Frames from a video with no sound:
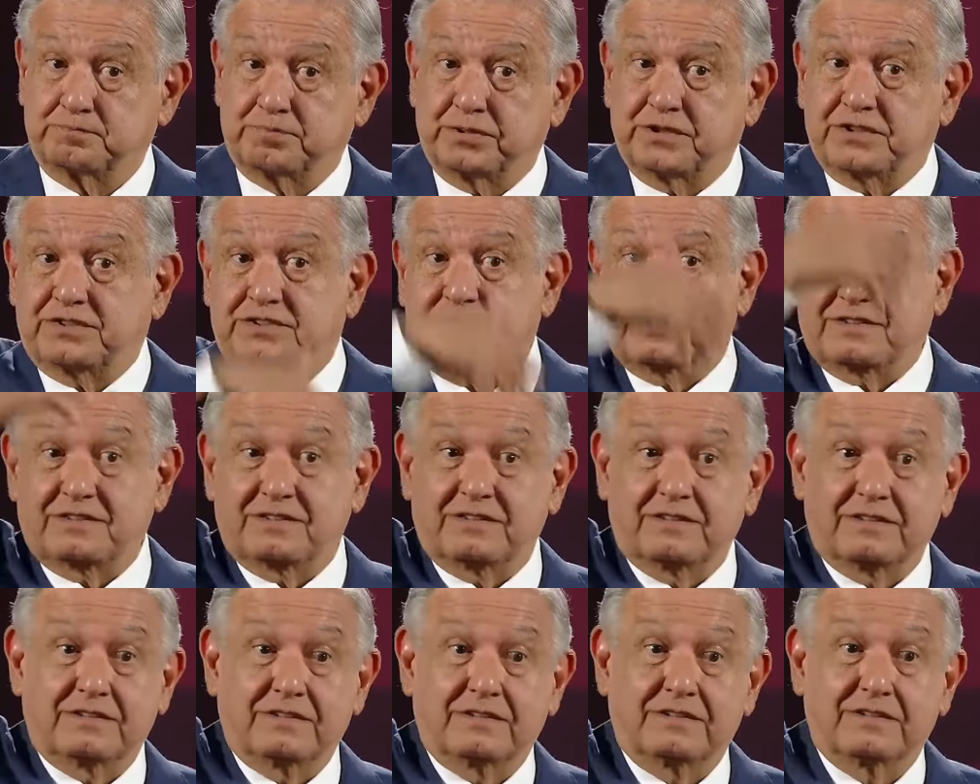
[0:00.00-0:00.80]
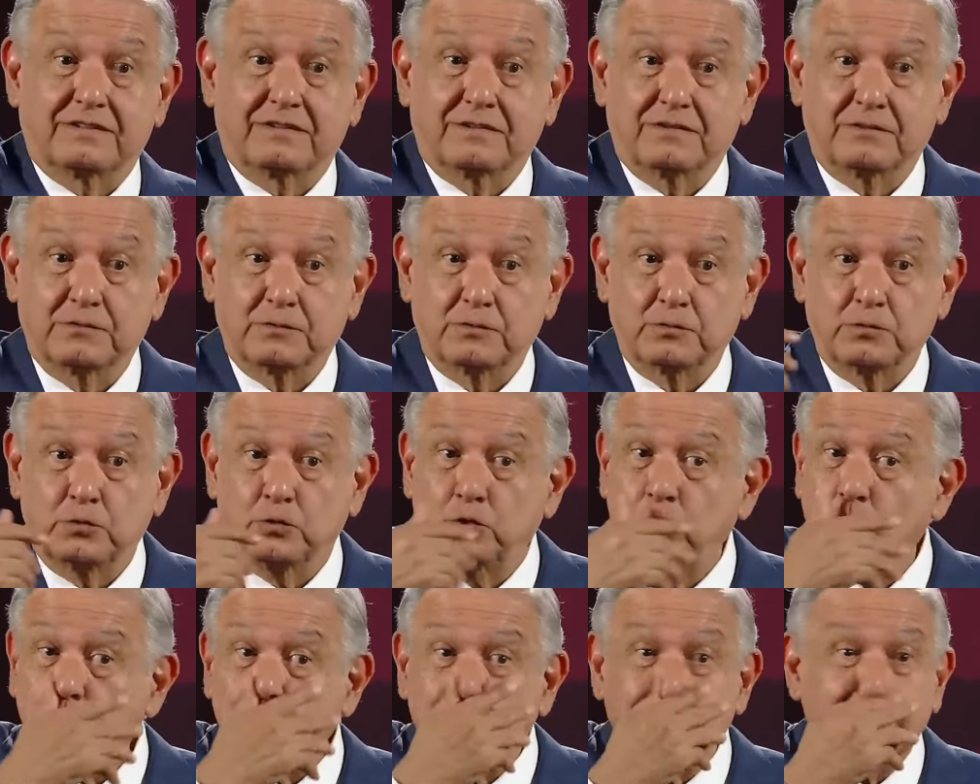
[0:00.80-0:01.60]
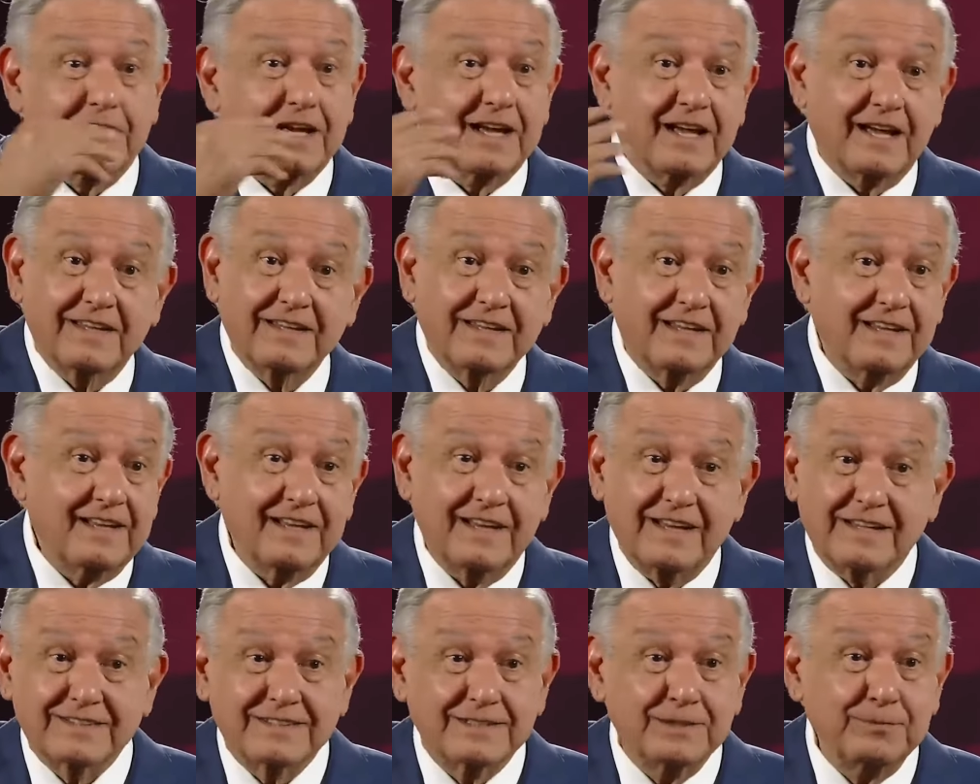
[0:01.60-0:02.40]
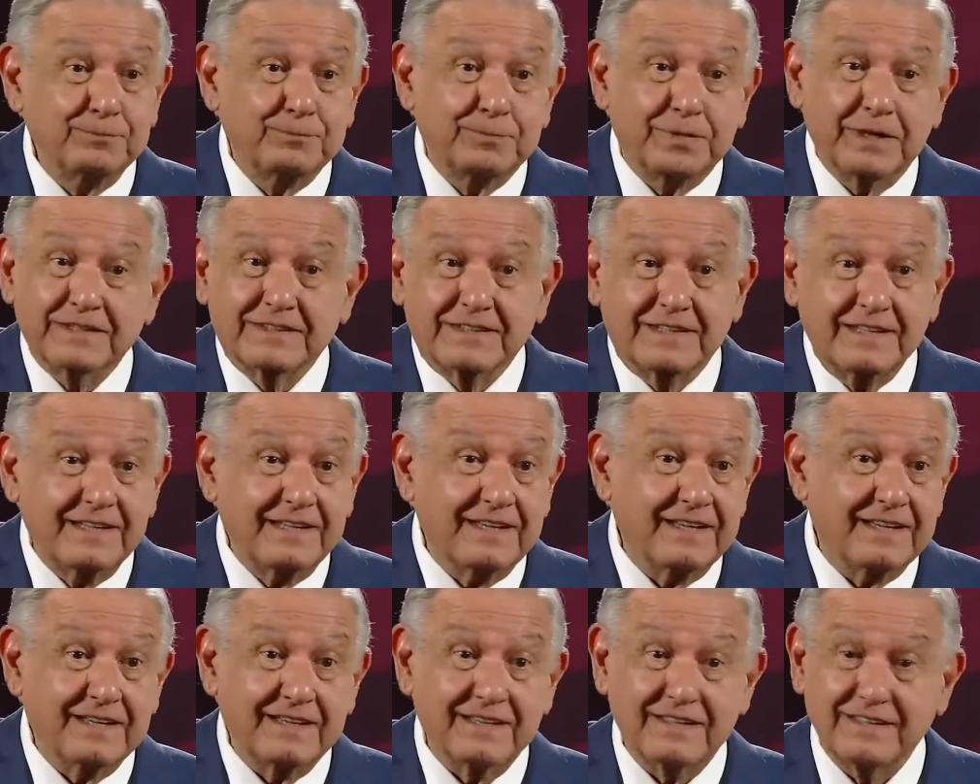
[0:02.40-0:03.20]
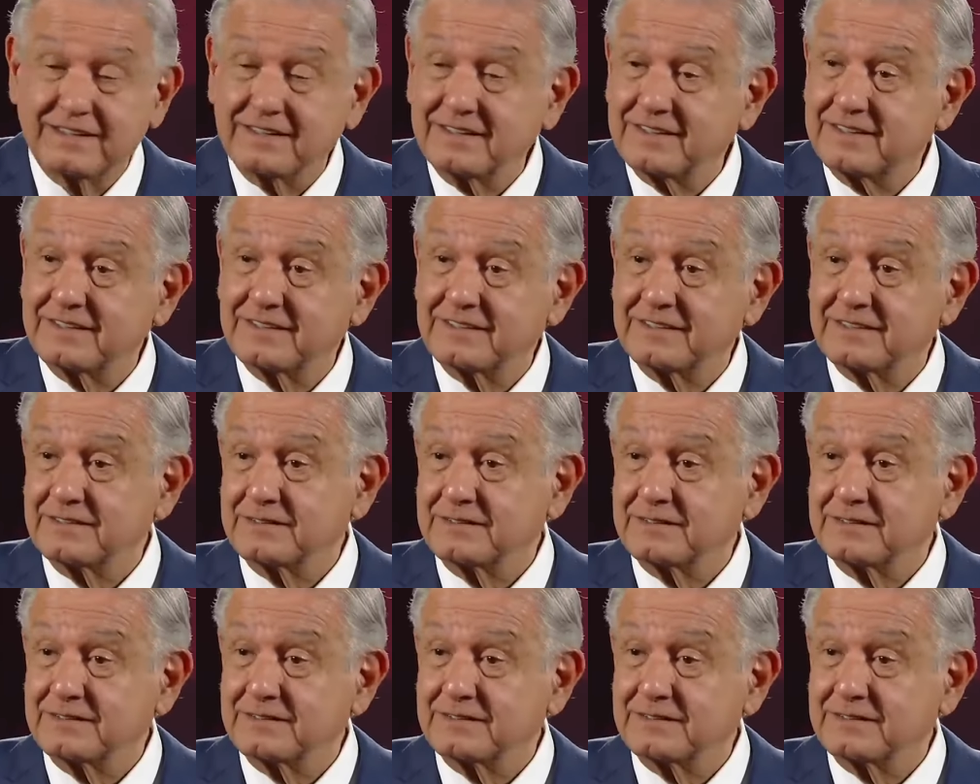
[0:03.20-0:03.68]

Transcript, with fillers: pues no se ganan la simpatía